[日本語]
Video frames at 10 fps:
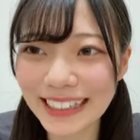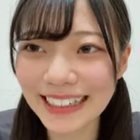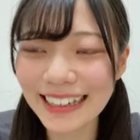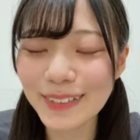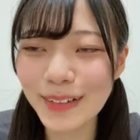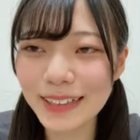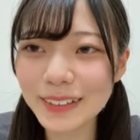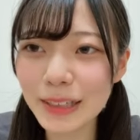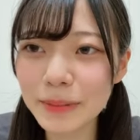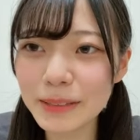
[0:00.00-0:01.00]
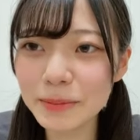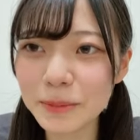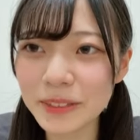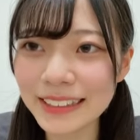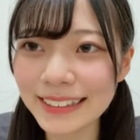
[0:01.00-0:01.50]
でワルトピーポー
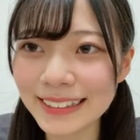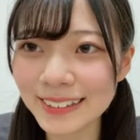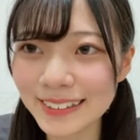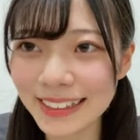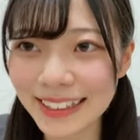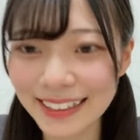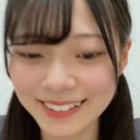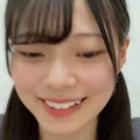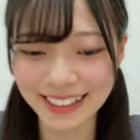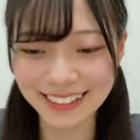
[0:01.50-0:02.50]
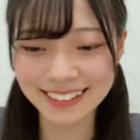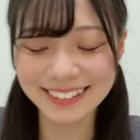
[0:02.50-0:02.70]
もいい曲だけどね